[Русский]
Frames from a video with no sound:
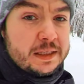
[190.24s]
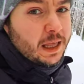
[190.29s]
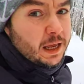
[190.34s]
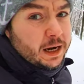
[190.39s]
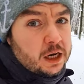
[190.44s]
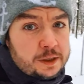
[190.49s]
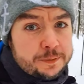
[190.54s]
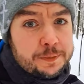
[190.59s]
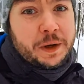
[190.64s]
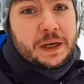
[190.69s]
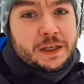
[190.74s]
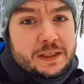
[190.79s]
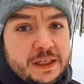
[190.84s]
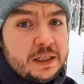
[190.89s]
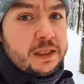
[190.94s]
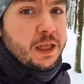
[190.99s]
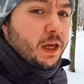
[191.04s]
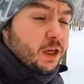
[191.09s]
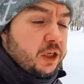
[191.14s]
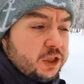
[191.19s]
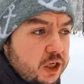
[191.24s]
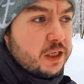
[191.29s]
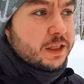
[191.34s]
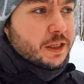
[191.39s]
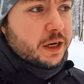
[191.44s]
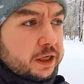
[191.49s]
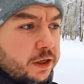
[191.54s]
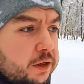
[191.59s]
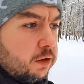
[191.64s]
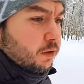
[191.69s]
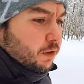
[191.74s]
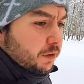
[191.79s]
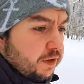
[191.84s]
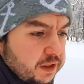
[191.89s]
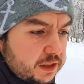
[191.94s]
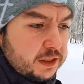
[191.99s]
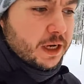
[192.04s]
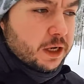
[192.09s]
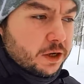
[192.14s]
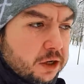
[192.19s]
Стараюсь перейти на 6 тренировок в
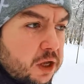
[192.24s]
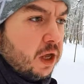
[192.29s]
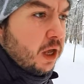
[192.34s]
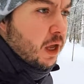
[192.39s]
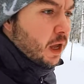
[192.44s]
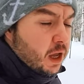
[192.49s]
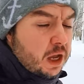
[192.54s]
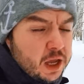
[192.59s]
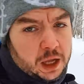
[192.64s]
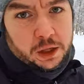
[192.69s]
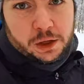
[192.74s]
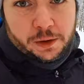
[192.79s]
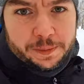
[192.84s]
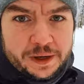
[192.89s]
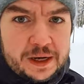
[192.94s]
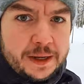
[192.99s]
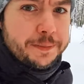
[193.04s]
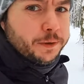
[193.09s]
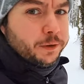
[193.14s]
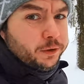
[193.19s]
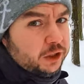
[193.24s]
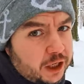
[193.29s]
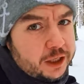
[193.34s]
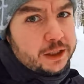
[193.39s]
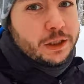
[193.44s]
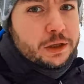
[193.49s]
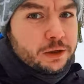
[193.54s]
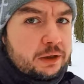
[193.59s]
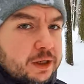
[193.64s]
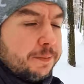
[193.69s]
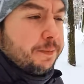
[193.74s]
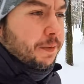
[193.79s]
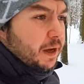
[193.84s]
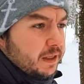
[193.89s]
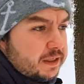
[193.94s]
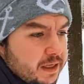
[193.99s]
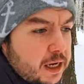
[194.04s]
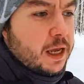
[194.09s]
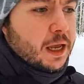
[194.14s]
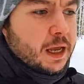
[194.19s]
неделю, но пока получается только 5.
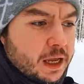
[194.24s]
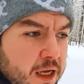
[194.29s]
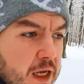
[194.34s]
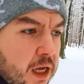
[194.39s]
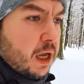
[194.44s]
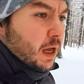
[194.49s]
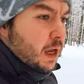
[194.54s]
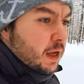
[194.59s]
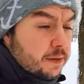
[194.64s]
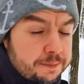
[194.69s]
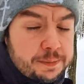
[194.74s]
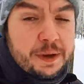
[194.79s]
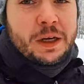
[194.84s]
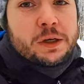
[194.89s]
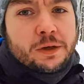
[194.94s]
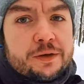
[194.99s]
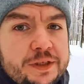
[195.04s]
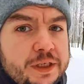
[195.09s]
Бегаю